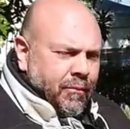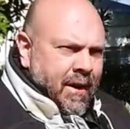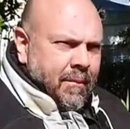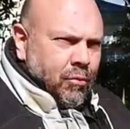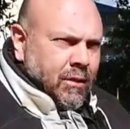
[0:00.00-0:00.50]

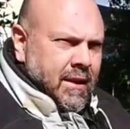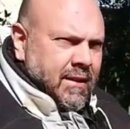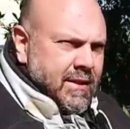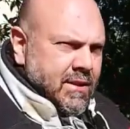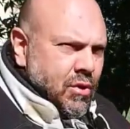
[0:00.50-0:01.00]
fare molta
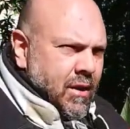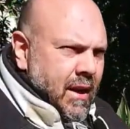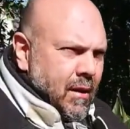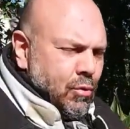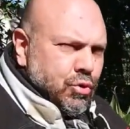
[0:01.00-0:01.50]
attenzione
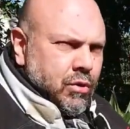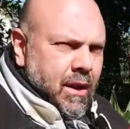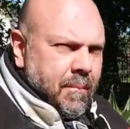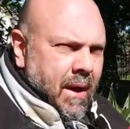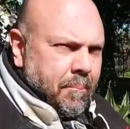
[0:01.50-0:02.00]
è l'uso
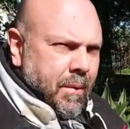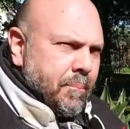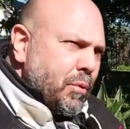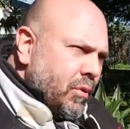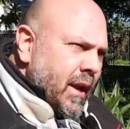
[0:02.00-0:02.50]
delle mappe,
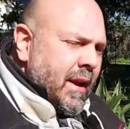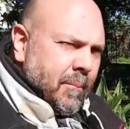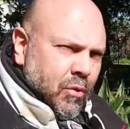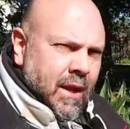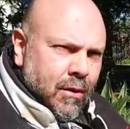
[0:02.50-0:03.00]
più che nel
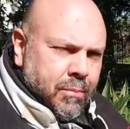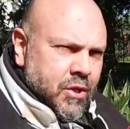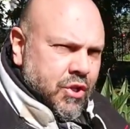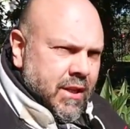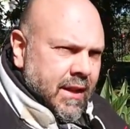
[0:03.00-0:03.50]
modello
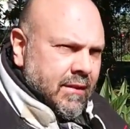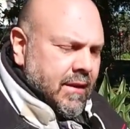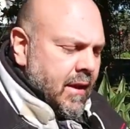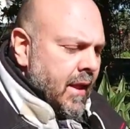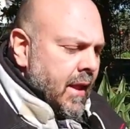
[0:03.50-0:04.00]

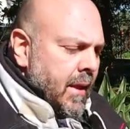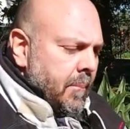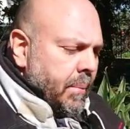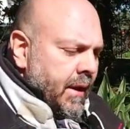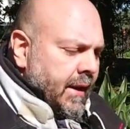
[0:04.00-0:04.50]
precedente,
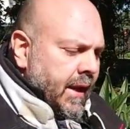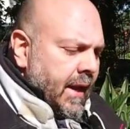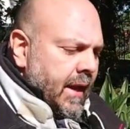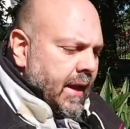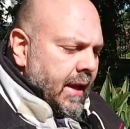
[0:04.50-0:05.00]

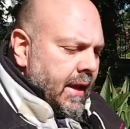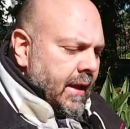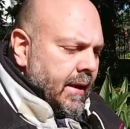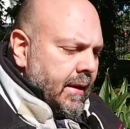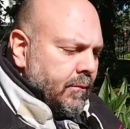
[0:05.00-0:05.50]

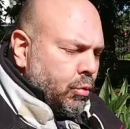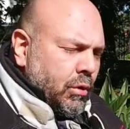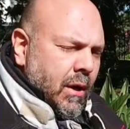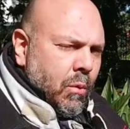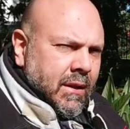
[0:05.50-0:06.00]
perché
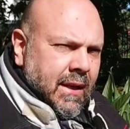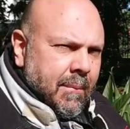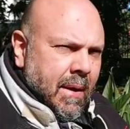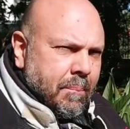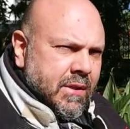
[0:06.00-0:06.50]
tutte quante le
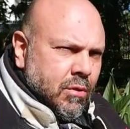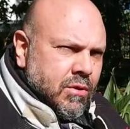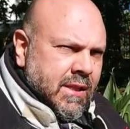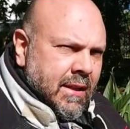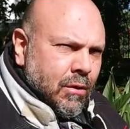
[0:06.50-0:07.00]
mappe sono
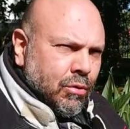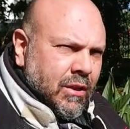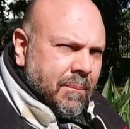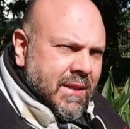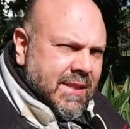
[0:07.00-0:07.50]
state
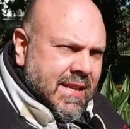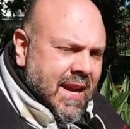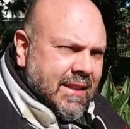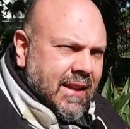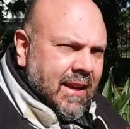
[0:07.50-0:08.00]

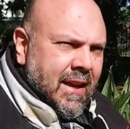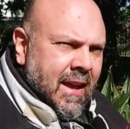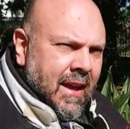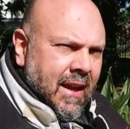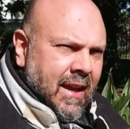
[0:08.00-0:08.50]
ottimizzate
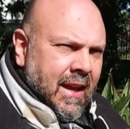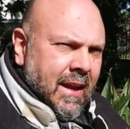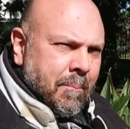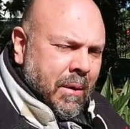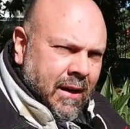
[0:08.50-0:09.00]

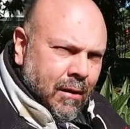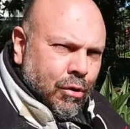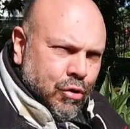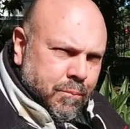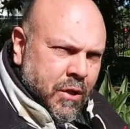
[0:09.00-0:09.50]
eh, per il
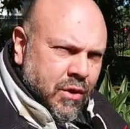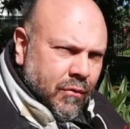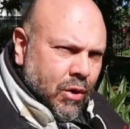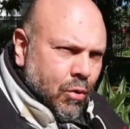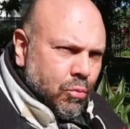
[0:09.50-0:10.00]
loro
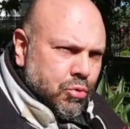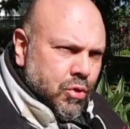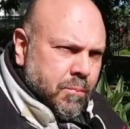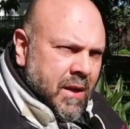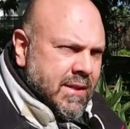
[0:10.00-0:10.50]
specifico
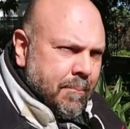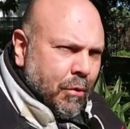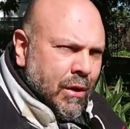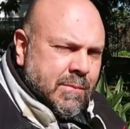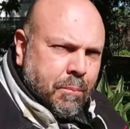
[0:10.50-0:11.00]
uso. Per
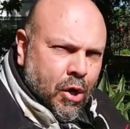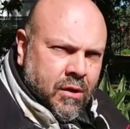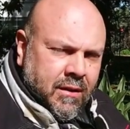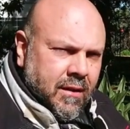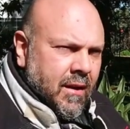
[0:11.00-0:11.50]
esempio la
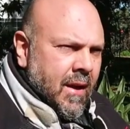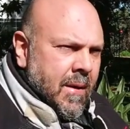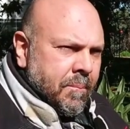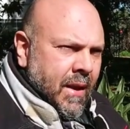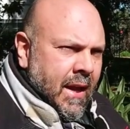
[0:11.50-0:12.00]
Sport
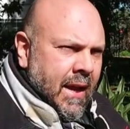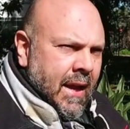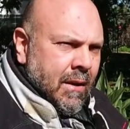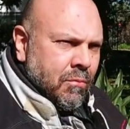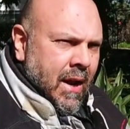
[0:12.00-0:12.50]

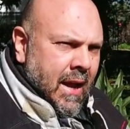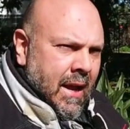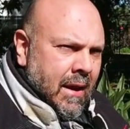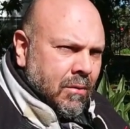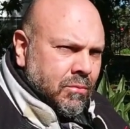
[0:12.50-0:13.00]
è
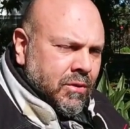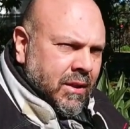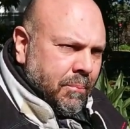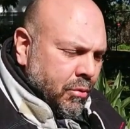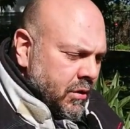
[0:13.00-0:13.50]
una, un
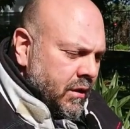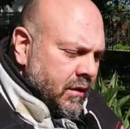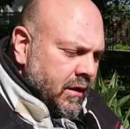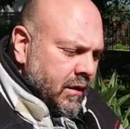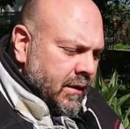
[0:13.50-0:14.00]
tipo di,
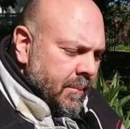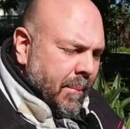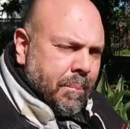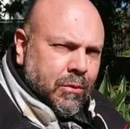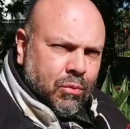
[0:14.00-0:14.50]
di, di,
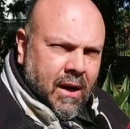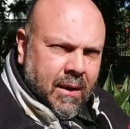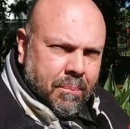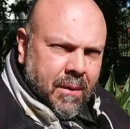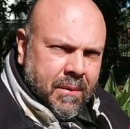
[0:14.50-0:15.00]
mappatura
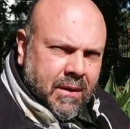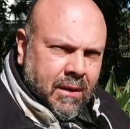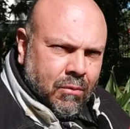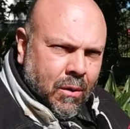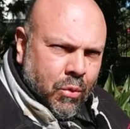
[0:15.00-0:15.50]
che permette
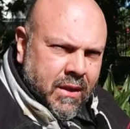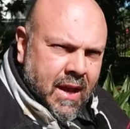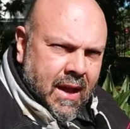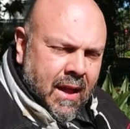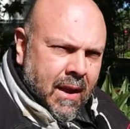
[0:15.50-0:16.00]
una
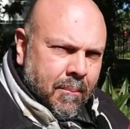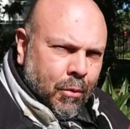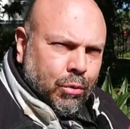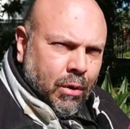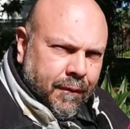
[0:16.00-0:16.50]
guida
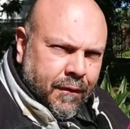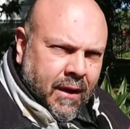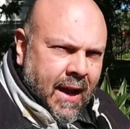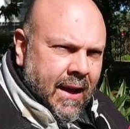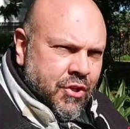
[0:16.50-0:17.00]
molto
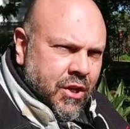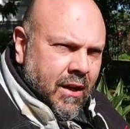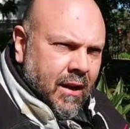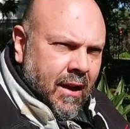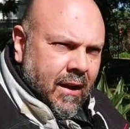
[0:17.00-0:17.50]
efficace
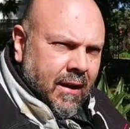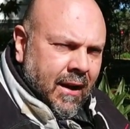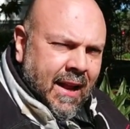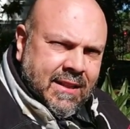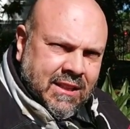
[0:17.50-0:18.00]
nel,
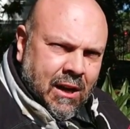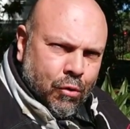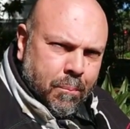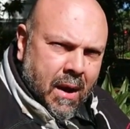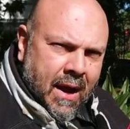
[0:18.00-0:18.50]

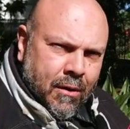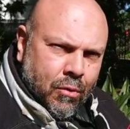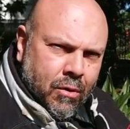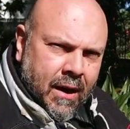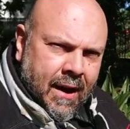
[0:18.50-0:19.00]

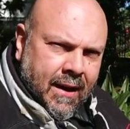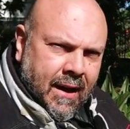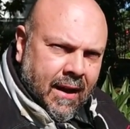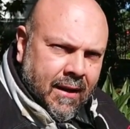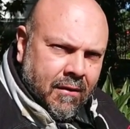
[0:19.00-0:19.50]
nell'extraurbano e
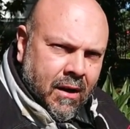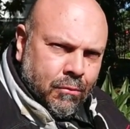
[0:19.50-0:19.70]
anche a livello